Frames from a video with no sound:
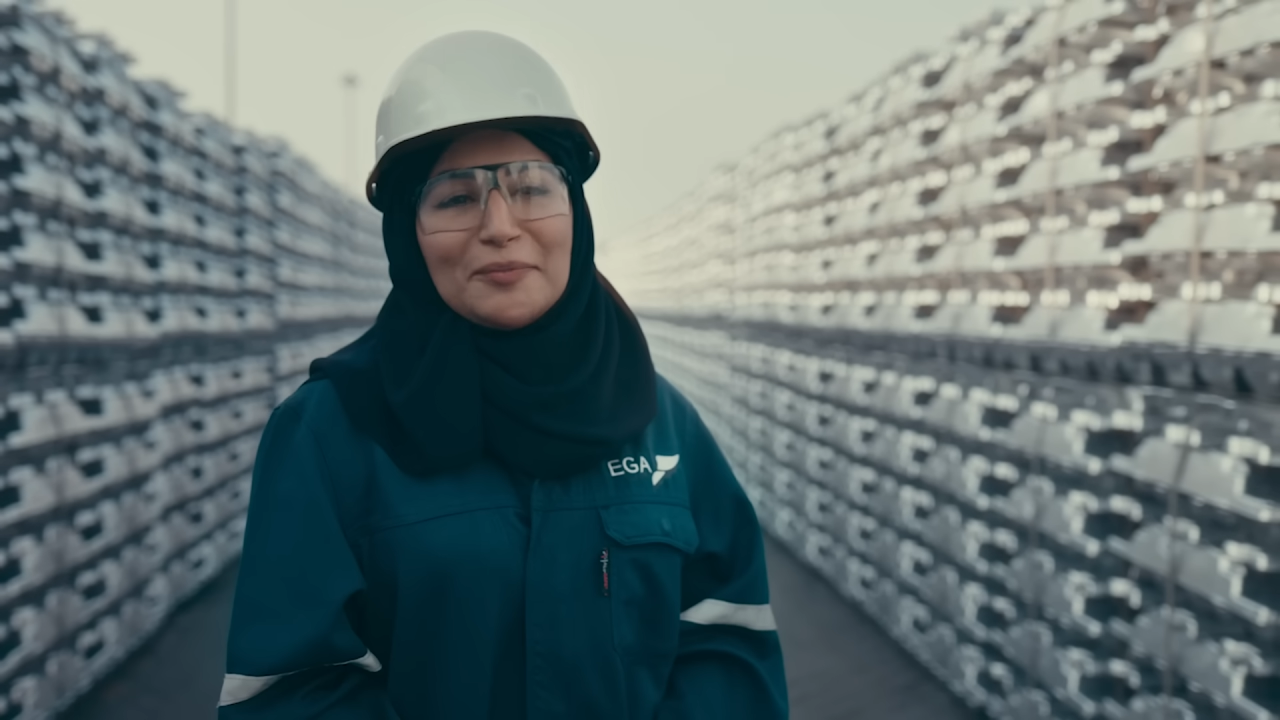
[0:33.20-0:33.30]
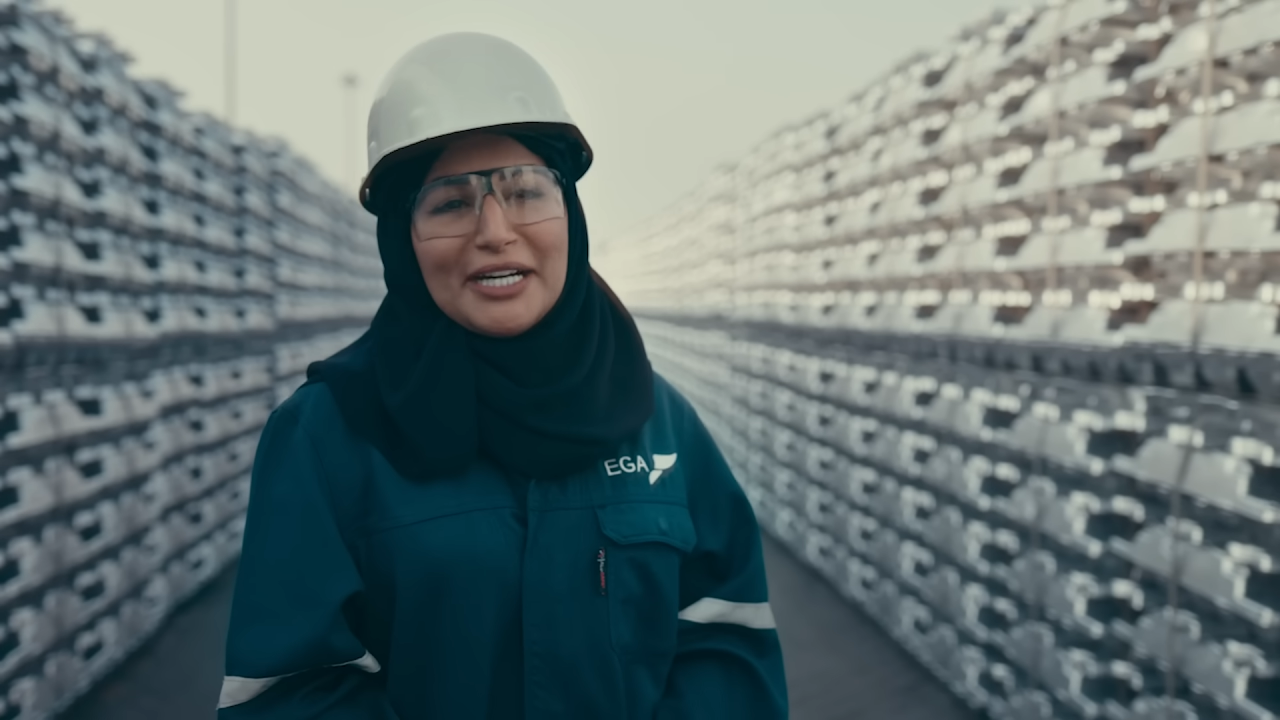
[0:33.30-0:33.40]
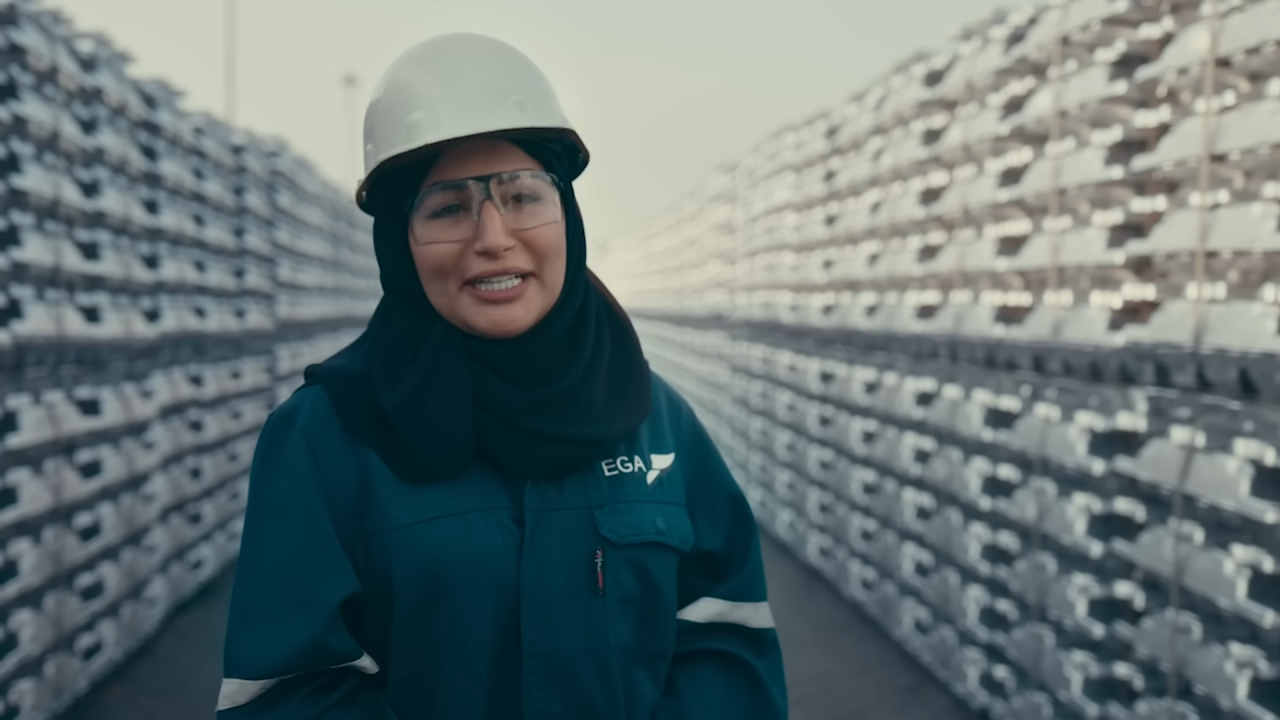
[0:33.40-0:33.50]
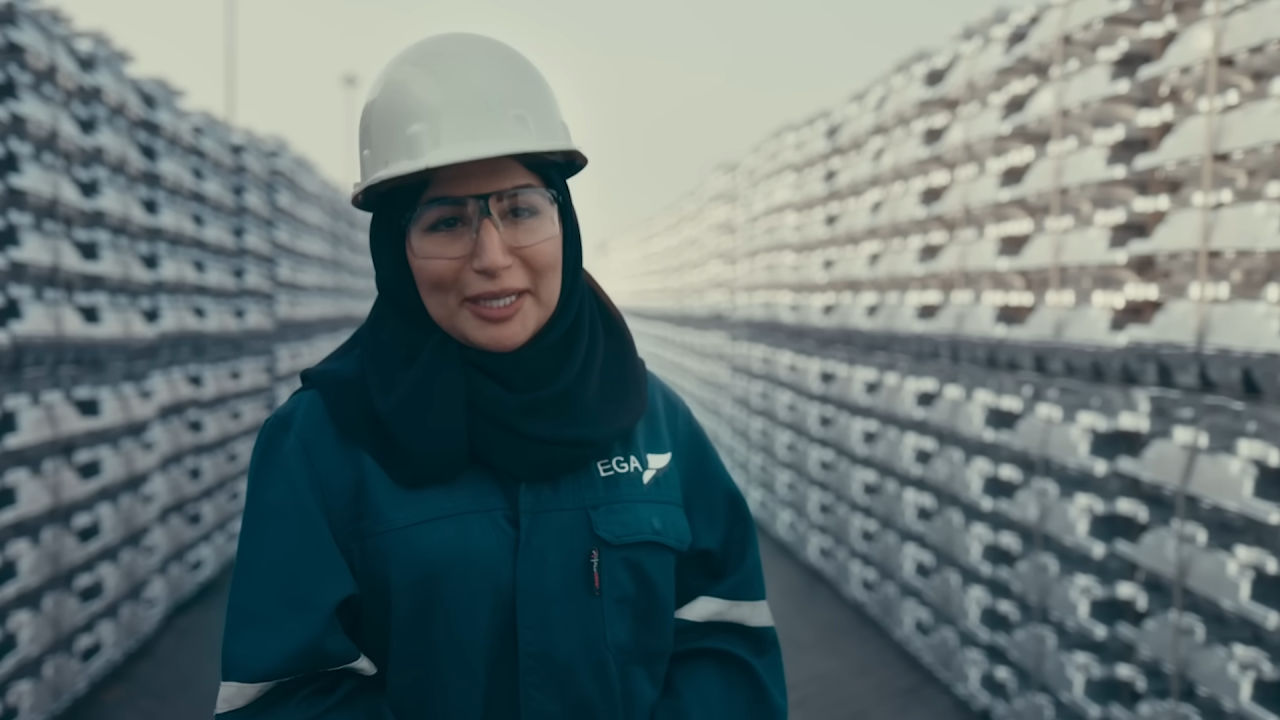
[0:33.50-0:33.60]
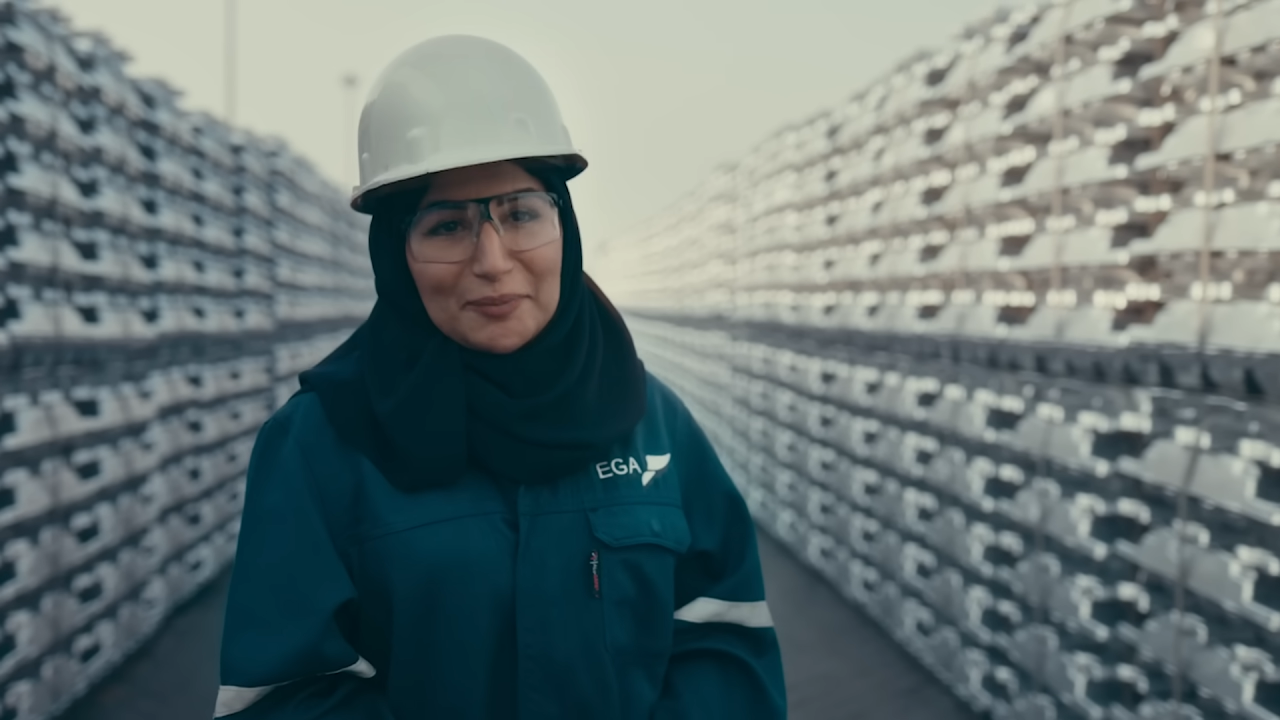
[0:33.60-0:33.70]
أم
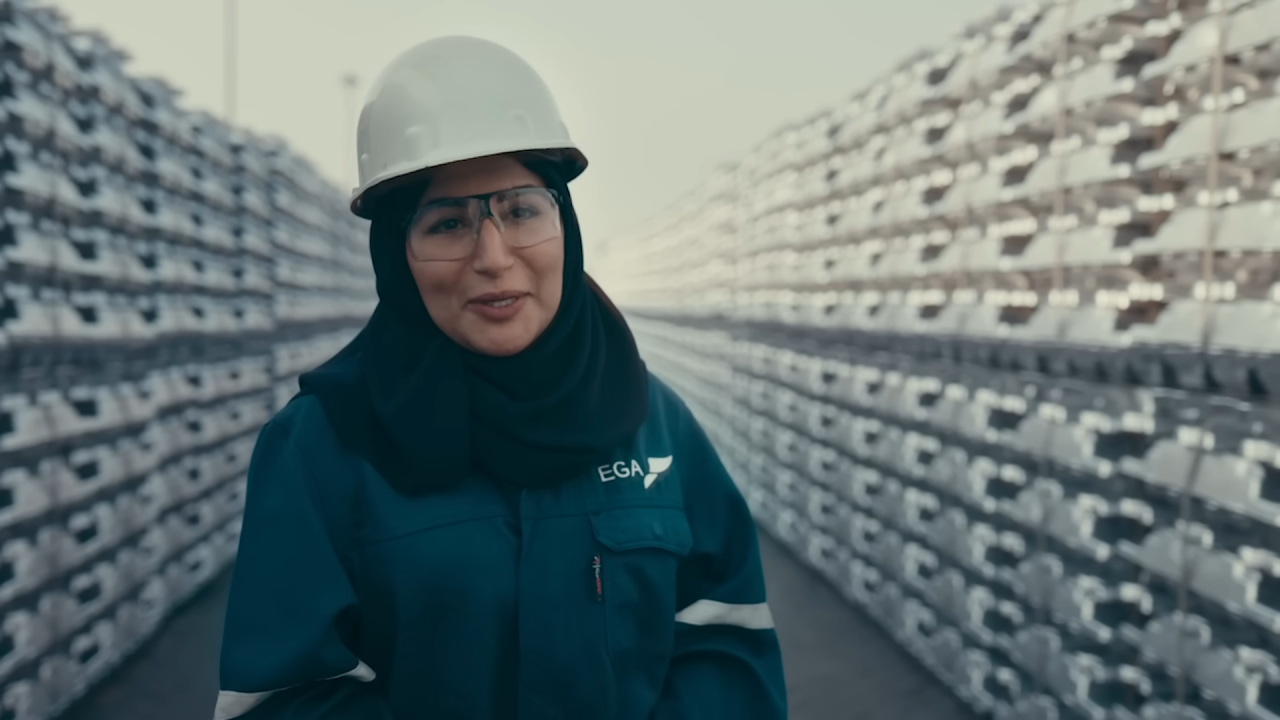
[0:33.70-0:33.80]
حق أربع